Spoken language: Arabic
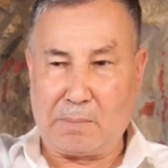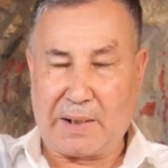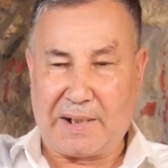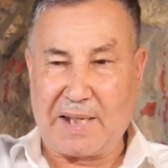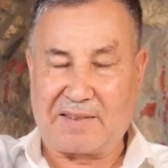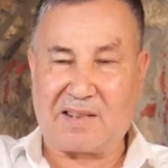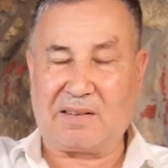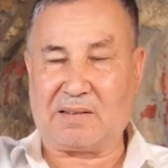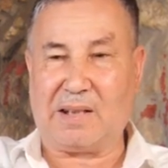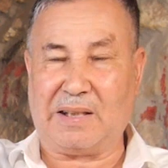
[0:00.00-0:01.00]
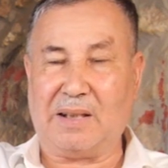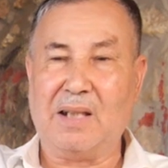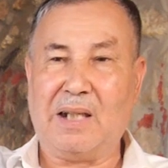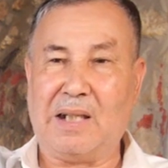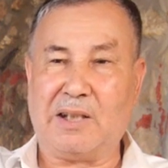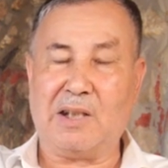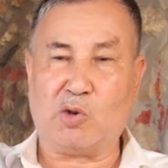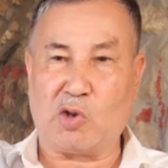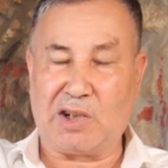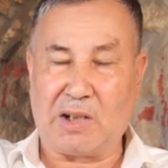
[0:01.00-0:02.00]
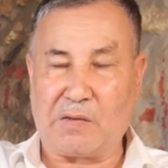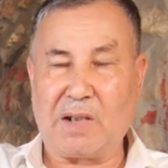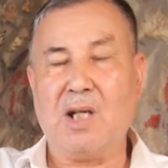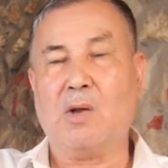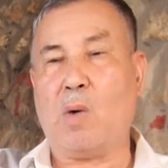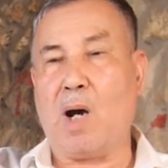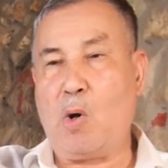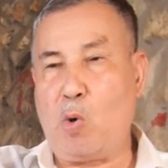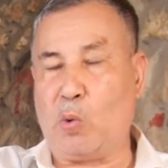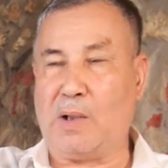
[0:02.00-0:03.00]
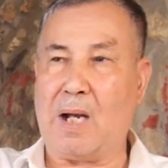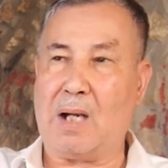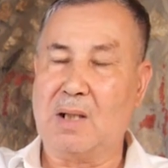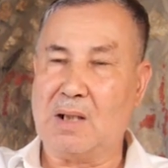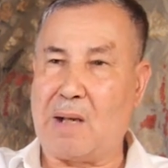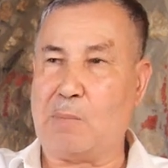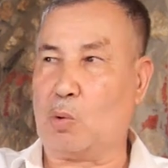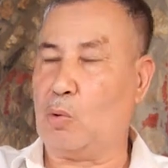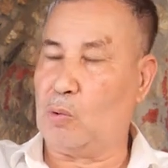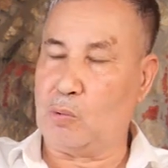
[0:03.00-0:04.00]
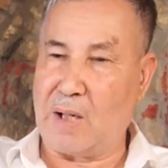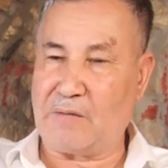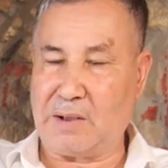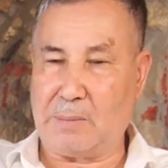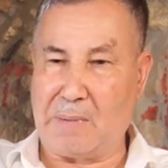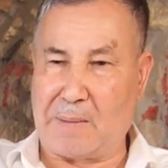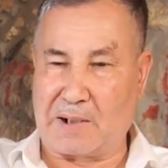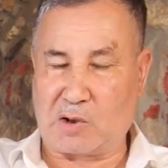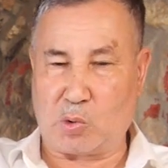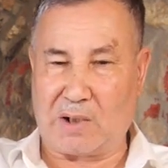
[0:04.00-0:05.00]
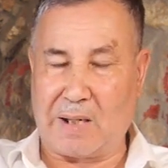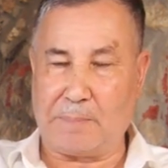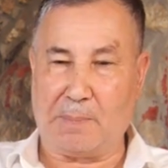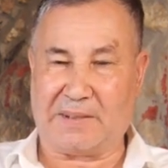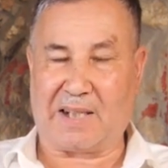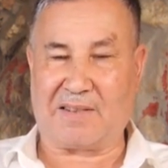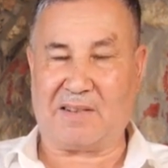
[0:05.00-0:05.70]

يعني نسيت الذي استشهد فيه وحول قبره هنا في مقبرة الشهداء بمنطقة